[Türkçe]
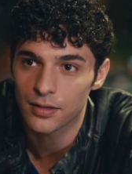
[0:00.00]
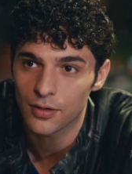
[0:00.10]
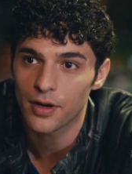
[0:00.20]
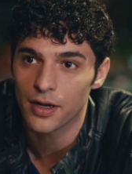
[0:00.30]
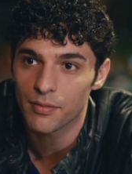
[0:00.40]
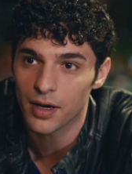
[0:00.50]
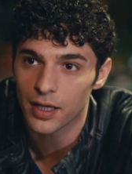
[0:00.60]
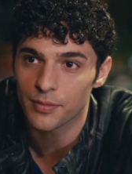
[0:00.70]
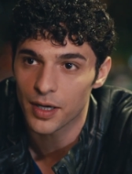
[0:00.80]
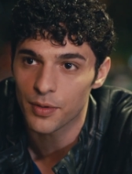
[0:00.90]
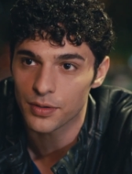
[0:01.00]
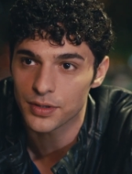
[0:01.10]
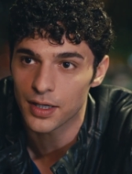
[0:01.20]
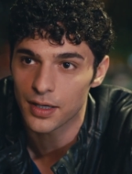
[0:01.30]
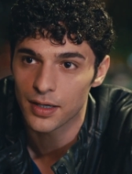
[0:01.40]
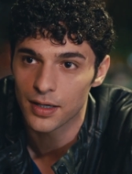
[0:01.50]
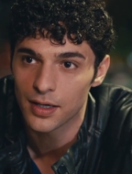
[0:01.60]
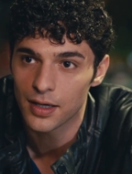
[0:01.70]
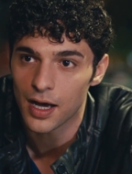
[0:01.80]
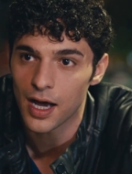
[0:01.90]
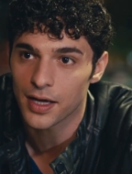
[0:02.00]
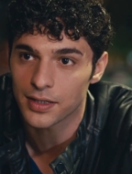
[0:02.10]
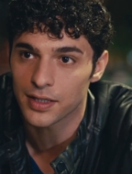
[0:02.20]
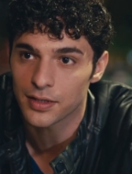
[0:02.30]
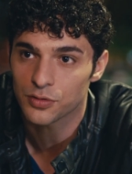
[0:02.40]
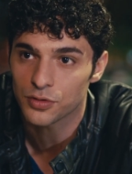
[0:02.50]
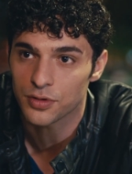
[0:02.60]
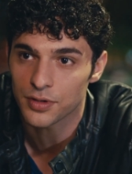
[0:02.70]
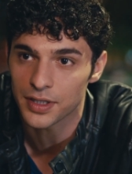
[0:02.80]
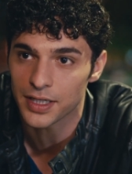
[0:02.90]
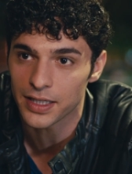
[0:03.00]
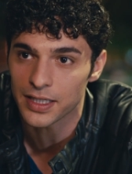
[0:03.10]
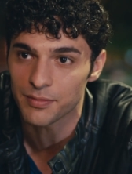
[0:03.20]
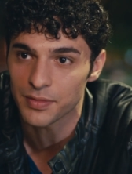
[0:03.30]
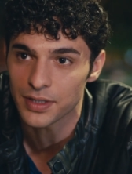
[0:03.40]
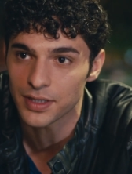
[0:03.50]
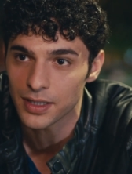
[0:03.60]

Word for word: Görelim bakalım Yaman Hoca. Arızanın suçlunun kralı kimmiş?